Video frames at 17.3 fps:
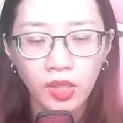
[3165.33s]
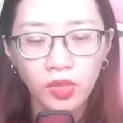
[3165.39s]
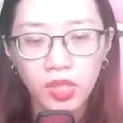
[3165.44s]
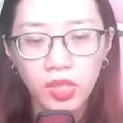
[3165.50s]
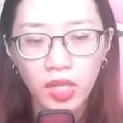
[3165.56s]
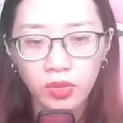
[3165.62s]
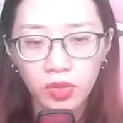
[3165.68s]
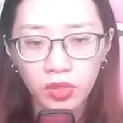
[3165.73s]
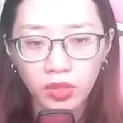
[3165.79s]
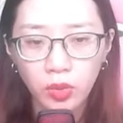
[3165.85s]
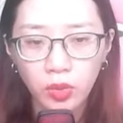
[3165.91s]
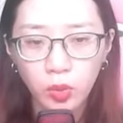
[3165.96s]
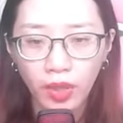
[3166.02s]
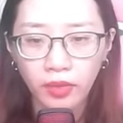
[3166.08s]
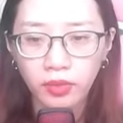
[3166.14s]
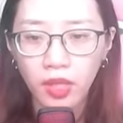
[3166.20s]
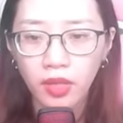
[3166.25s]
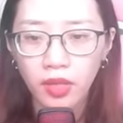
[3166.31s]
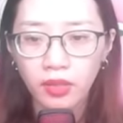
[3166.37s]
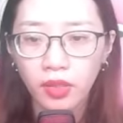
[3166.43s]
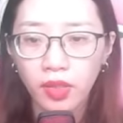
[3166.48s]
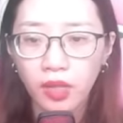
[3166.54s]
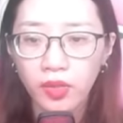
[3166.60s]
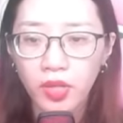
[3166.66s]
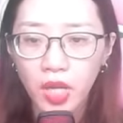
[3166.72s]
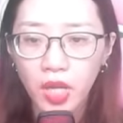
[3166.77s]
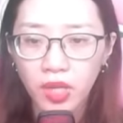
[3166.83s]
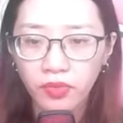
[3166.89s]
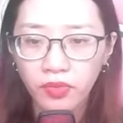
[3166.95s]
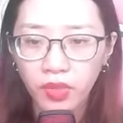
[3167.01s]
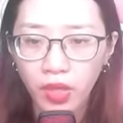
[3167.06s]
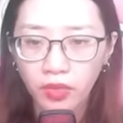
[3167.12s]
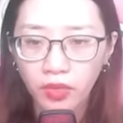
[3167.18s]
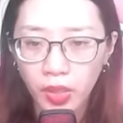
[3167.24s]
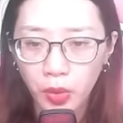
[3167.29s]
Trên dưới toàn thân đều là
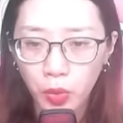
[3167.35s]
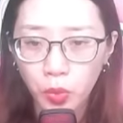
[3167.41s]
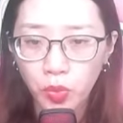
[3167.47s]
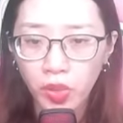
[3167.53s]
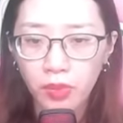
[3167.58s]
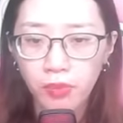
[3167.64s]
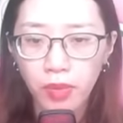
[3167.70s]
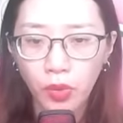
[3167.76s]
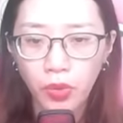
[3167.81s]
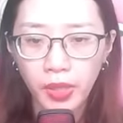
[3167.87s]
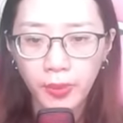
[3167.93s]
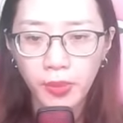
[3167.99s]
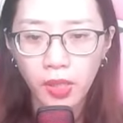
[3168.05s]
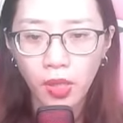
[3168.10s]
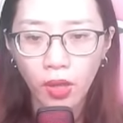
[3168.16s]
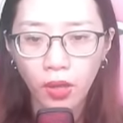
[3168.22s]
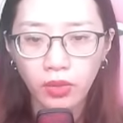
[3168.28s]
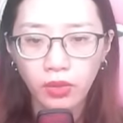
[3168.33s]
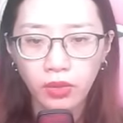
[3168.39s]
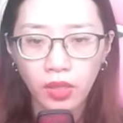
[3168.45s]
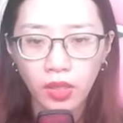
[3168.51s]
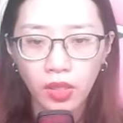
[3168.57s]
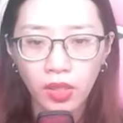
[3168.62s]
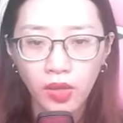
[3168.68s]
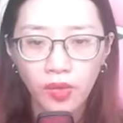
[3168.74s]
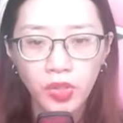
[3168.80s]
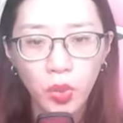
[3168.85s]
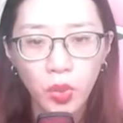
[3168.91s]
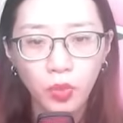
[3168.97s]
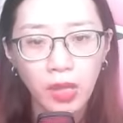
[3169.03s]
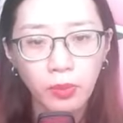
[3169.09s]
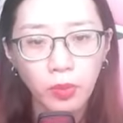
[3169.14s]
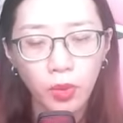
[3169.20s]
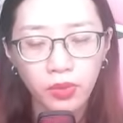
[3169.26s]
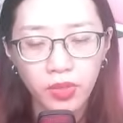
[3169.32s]
vật liệu quy máu hiếm có. Dù
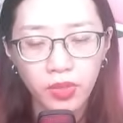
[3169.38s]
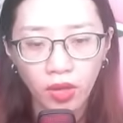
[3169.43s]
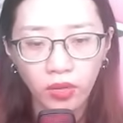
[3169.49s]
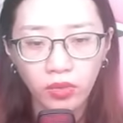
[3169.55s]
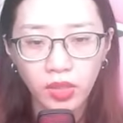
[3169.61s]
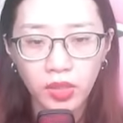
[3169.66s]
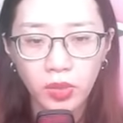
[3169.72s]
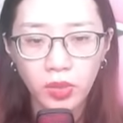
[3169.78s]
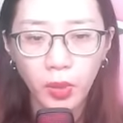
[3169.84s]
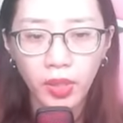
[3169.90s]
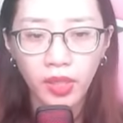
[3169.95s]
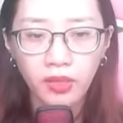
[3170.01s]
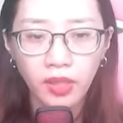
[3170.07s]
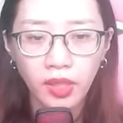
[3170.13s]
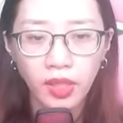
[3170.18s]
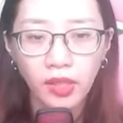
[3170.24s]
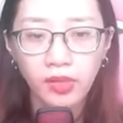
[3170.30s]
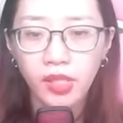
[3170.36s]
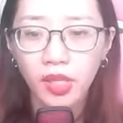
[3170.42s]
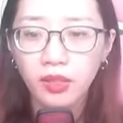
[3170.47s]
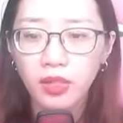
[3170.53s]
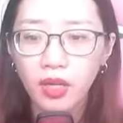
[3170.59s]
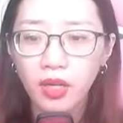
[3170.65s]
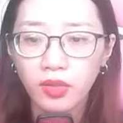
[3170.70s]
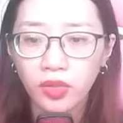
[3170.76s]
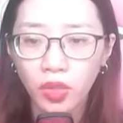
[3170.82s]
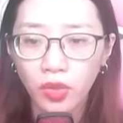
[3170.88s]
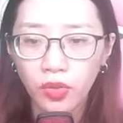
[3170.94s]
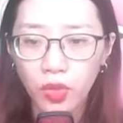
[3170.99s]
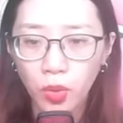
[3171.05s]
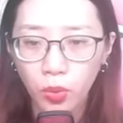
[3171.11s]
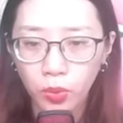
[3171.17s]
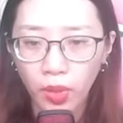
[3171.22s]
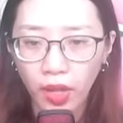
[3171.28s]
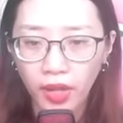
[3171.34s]
là một giọt tinh huyết, chỉ cần sử
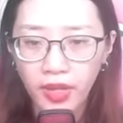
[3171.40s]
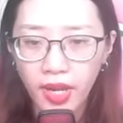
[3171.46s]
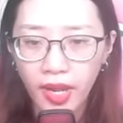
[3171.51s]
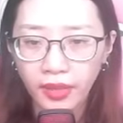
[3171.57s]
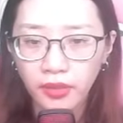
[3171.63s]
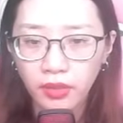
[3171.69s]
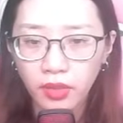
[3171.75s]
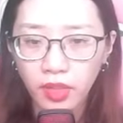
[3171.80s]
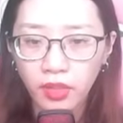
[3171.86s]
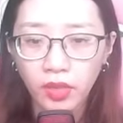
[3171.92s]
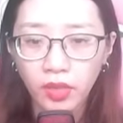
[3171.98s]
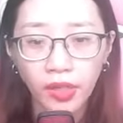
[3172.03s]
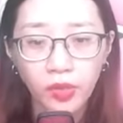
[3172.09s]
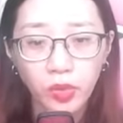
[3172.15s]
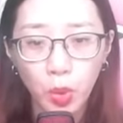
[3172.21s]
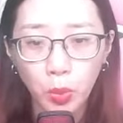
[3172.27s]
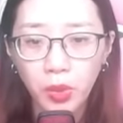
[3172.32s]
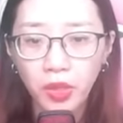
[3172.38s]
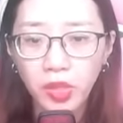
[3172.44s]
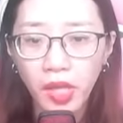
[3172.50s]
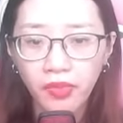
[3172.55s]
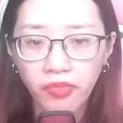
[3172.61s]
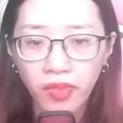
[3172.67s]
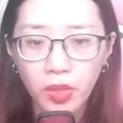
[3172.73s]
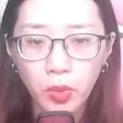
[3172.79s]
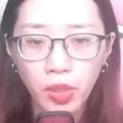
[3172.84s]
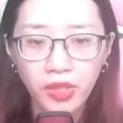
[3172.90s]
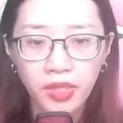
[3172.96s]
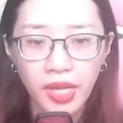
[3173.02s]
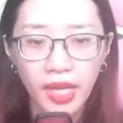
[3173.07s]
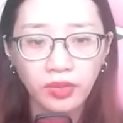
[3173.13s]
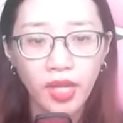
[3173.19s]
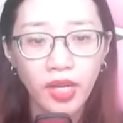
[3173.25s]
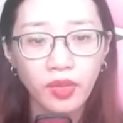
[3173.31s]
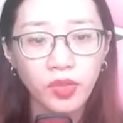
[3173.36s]
dụng thỏa đáng thì cũng có thể phát huy
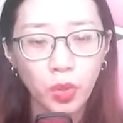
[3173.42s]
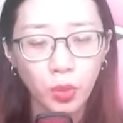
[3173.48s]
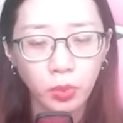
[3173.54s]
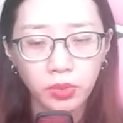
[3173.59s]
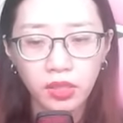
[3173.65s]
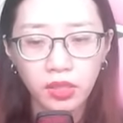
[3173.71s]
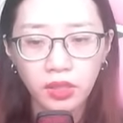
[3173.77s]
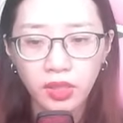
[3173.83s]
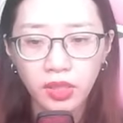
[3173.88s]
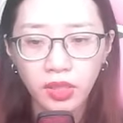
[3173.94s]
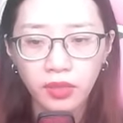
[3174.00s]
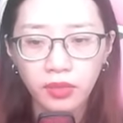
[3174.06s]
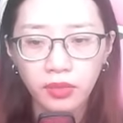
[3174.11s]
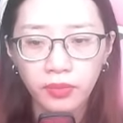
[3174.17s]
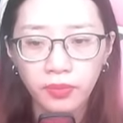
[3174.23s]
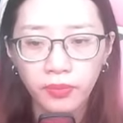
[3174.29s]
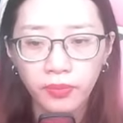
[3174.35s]
ra tác dụng tương xứng.